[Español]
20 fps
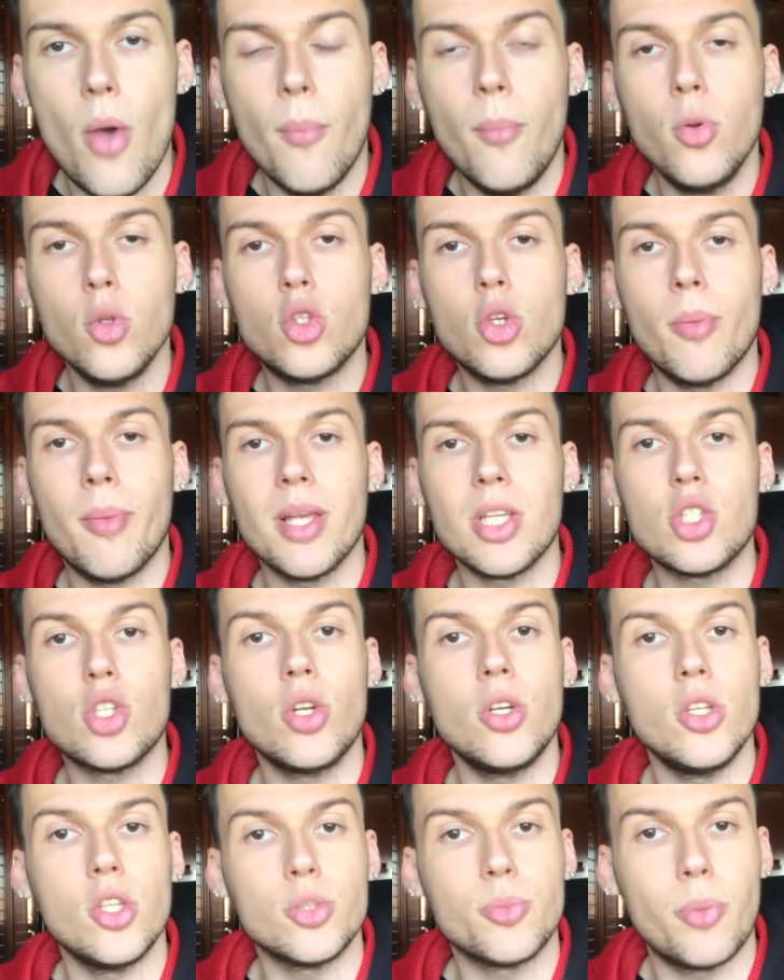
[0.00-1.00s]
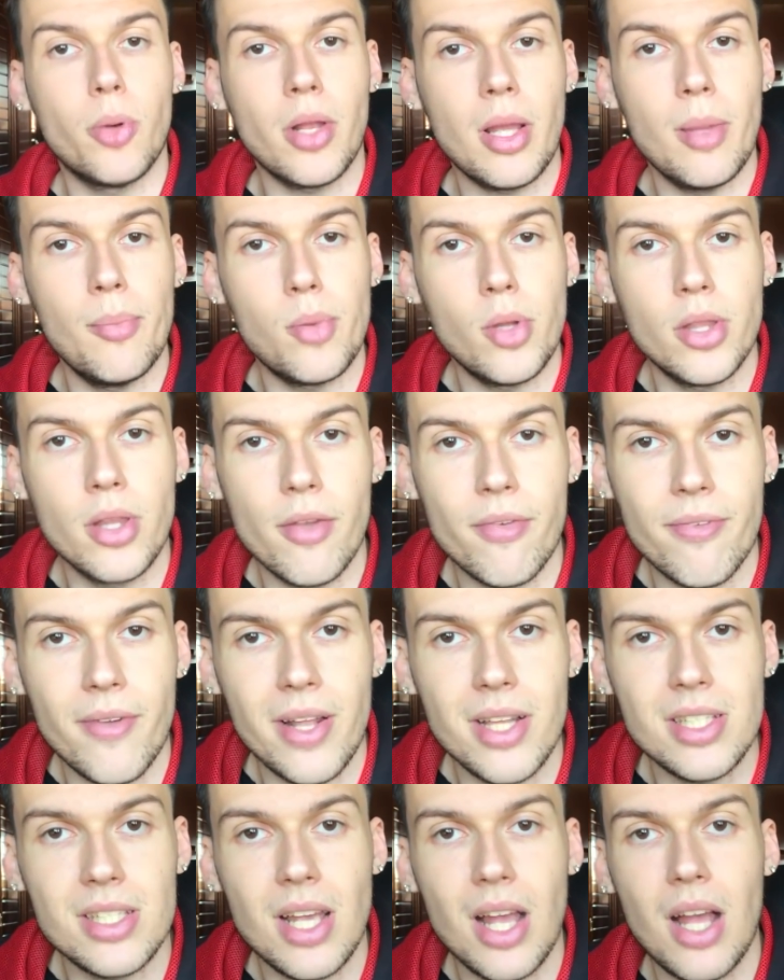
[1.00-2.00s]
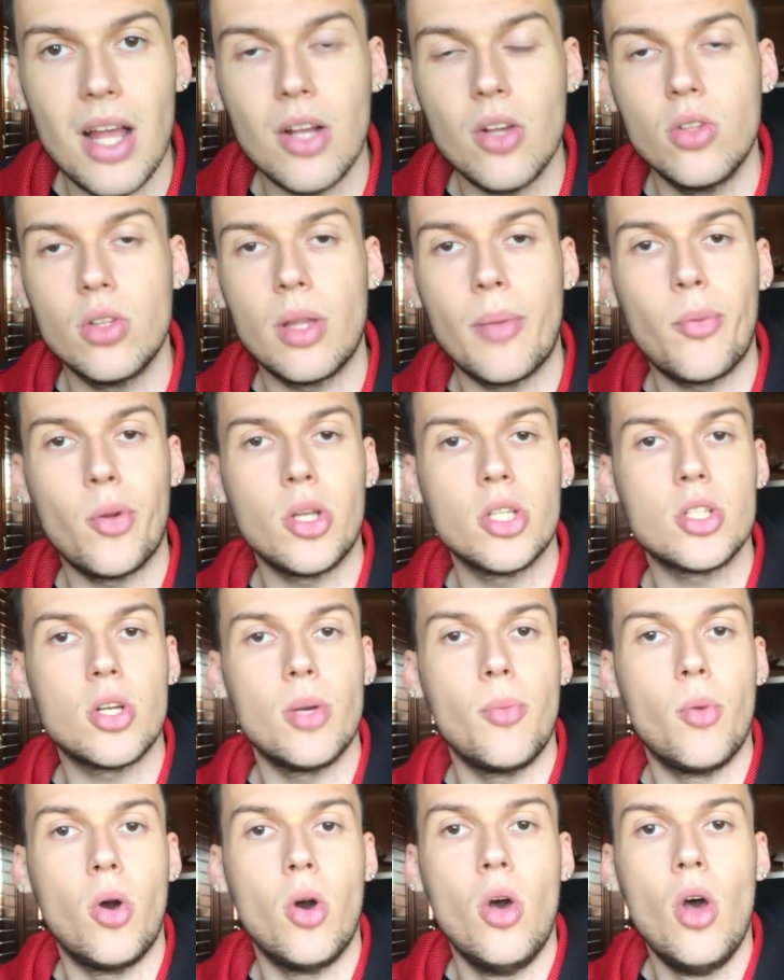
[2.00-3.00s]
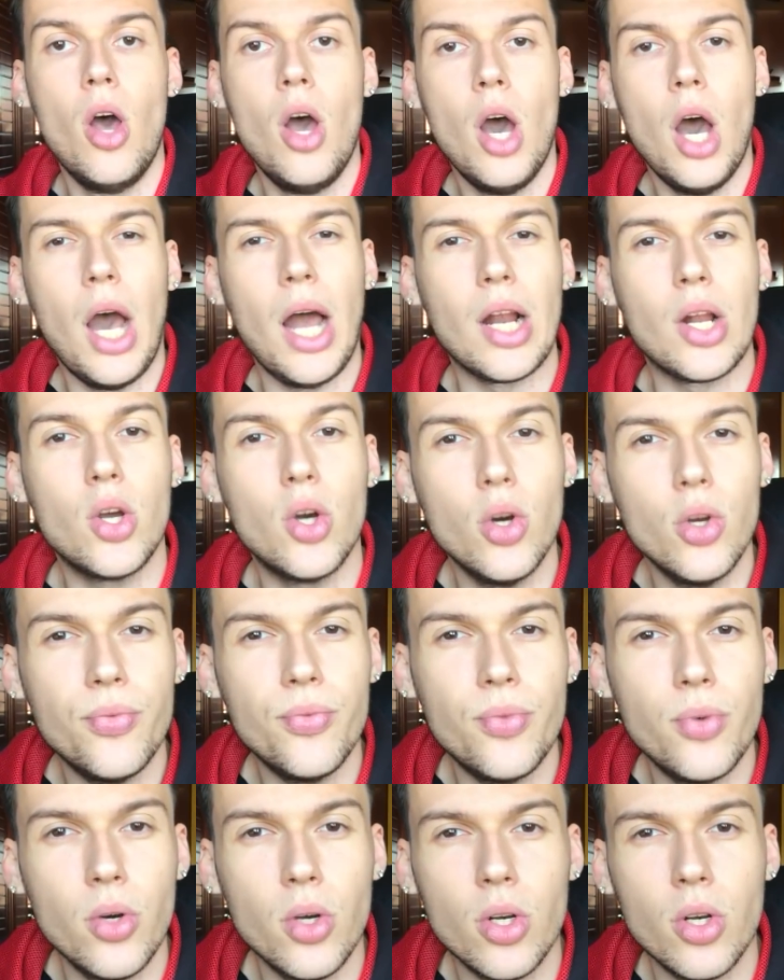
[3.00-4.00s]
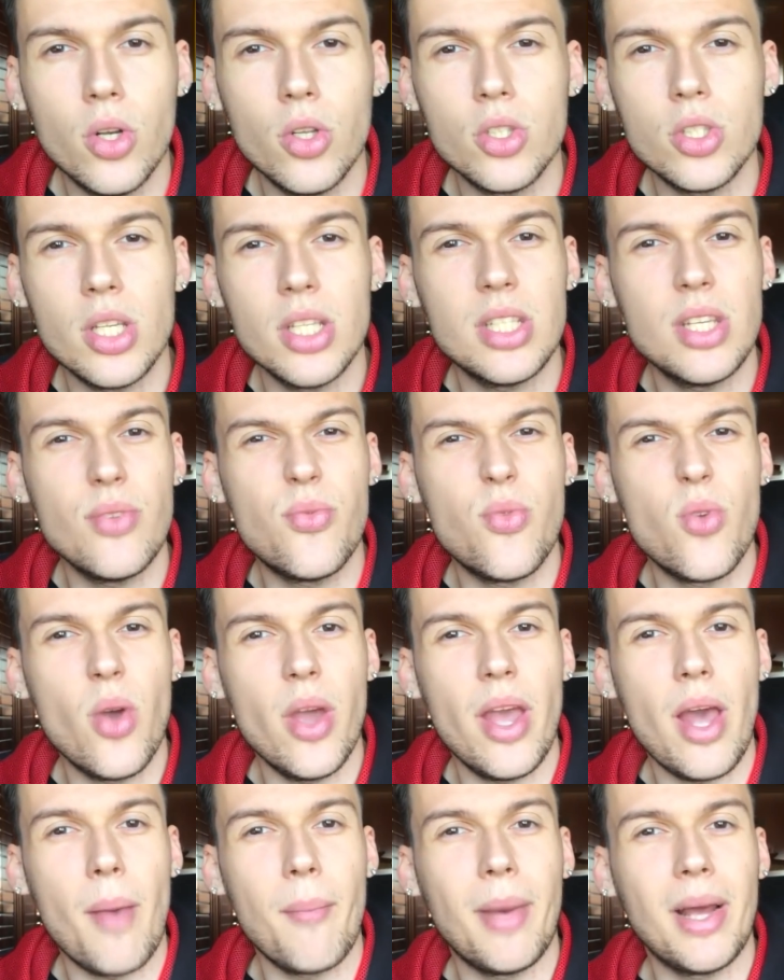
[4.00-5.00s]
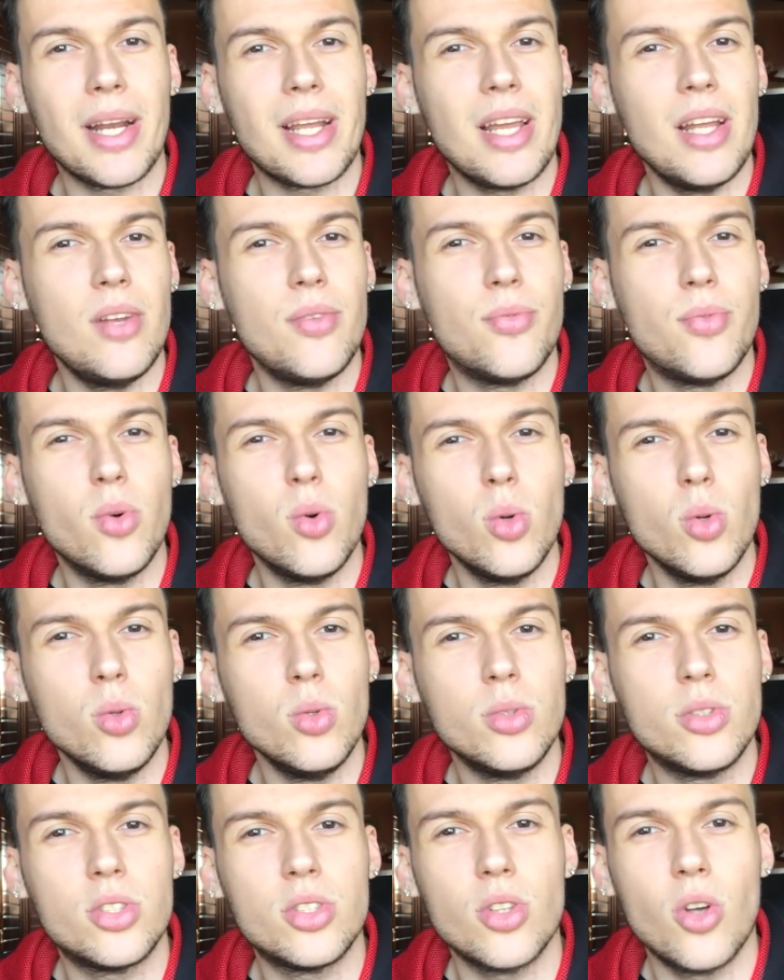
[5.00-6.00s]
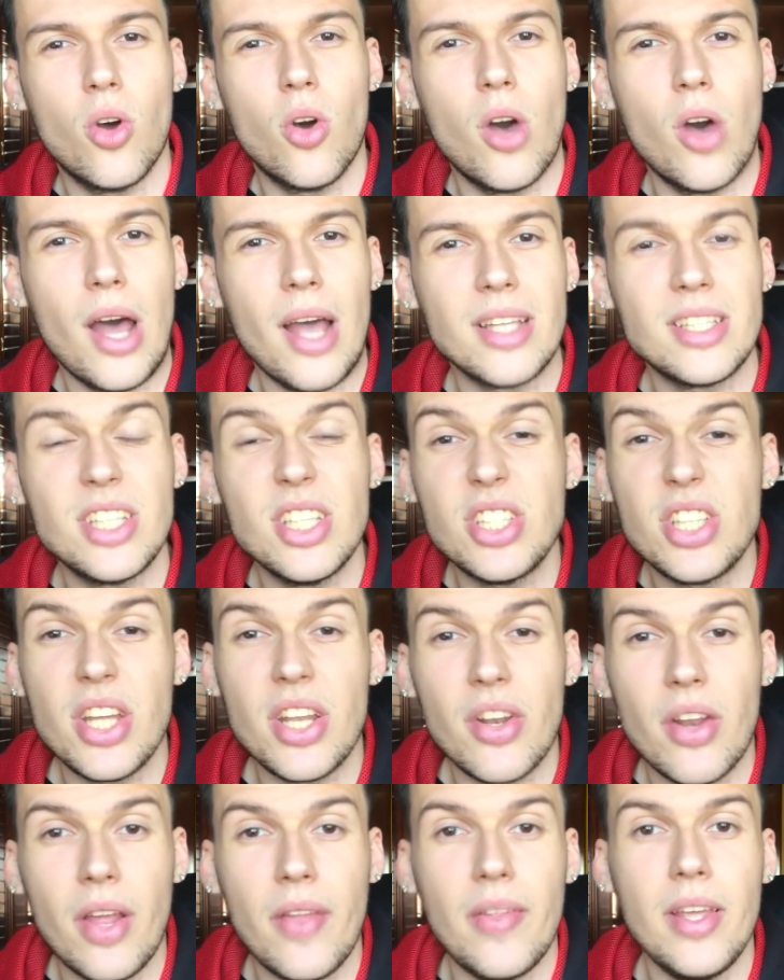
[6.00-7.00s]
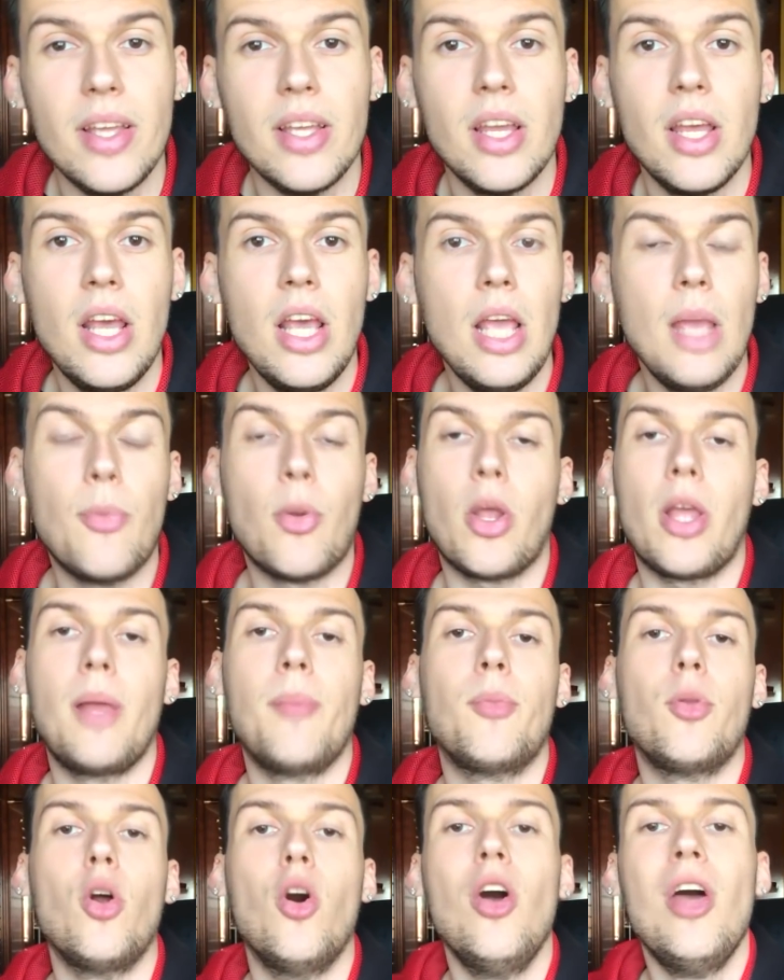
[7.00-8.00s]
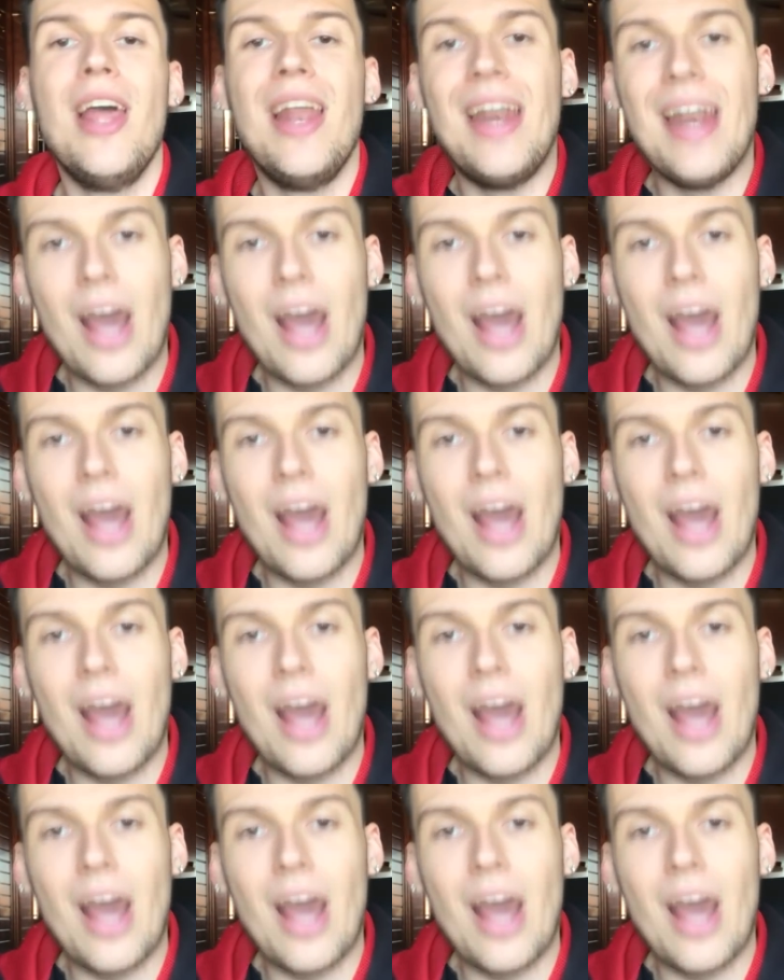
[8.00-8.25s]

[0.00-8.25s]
mucho más sólidos, por ejemplo, en defensa, con tapones como Al Horford, no sé si fue a Markel Fultz o a Gigi Reddick Y por ejemplo,